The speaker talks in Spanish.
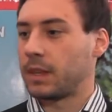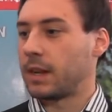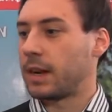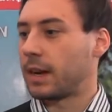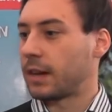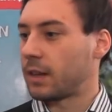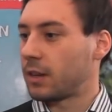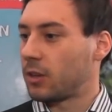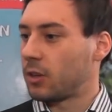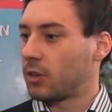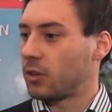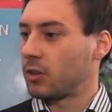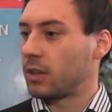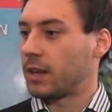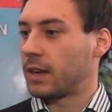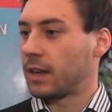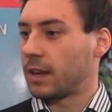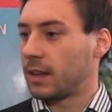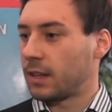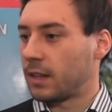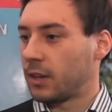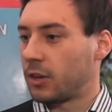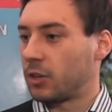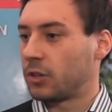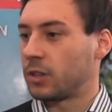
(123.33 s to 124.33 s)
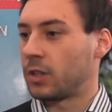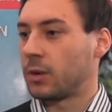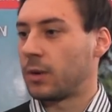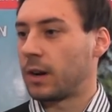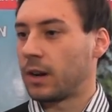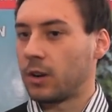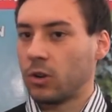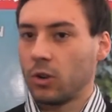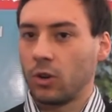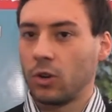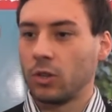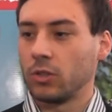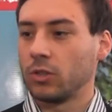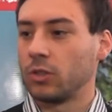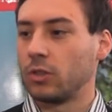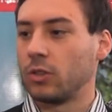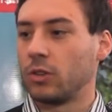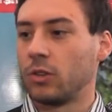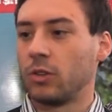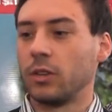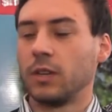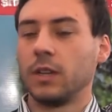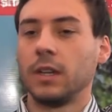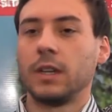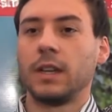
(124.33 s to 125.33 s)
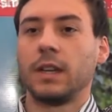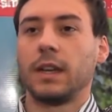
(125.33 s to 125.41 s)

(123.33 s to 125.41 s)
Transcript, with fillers: de la región, de Calderón, de Bajo Hondo,